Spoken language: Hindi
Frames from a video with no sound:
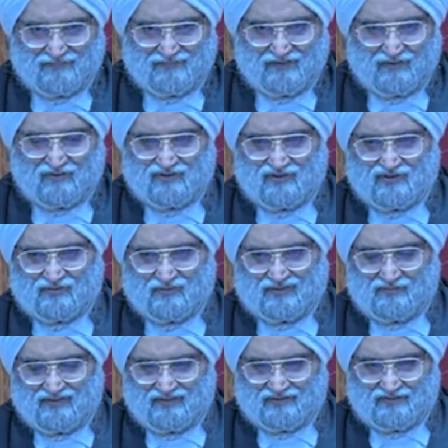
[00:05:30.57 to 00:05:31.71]
कौन से हॉस्पिटल
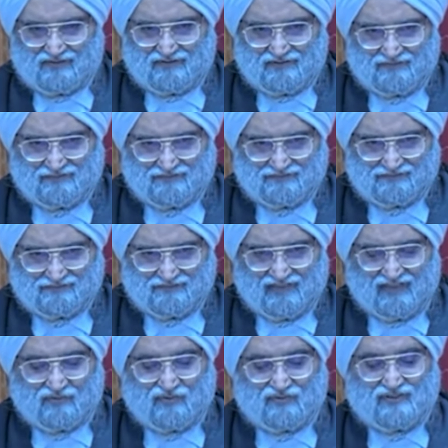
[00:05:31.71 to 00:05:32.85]
में है सर
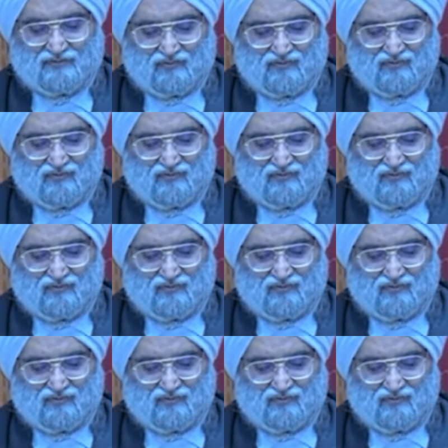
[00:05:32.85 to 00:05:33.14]
उनका